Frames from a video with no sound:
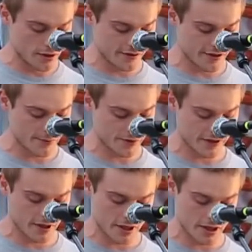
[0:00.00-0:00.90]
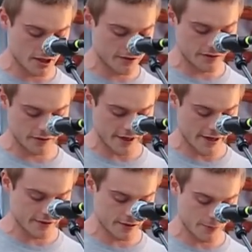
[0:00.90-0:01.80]
Ich selbst kenne an die
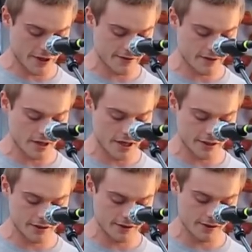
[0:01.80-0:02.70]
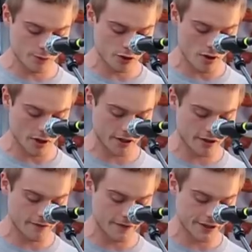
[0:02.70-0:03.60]
30 Bands allein in diesem Genre,
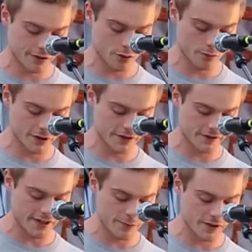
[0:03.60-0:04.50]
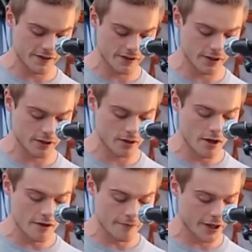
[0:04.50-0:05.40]
welche über die Themen singen,
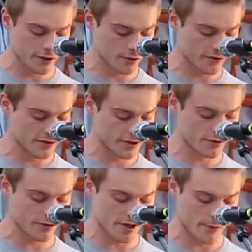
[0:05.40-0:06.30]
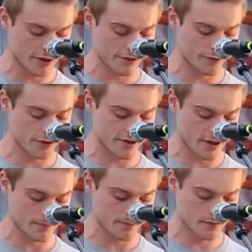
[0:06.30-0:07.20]
welche uns hier zusammengeführt
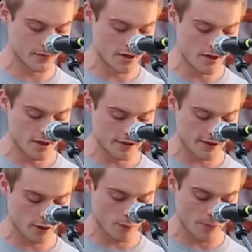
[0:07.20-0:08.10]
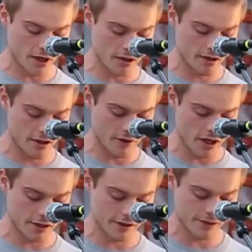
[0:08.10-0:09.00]
haben. Das globale
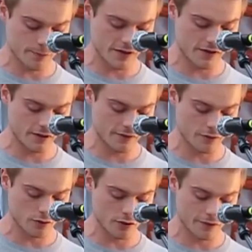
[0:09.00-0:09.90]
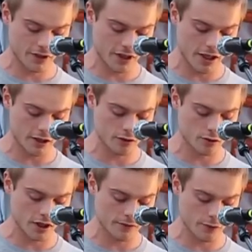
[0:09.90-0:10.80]
Erwachen ist massiv und oft gerade
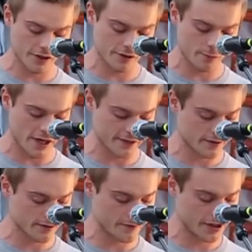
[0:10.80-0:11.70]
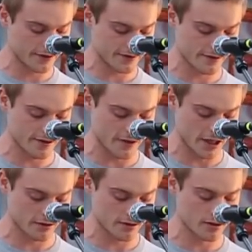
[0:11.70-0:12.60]
dort, wo es die meisten am wenigsten
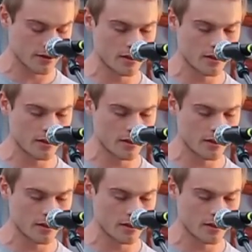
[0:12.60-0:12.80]
erwarten.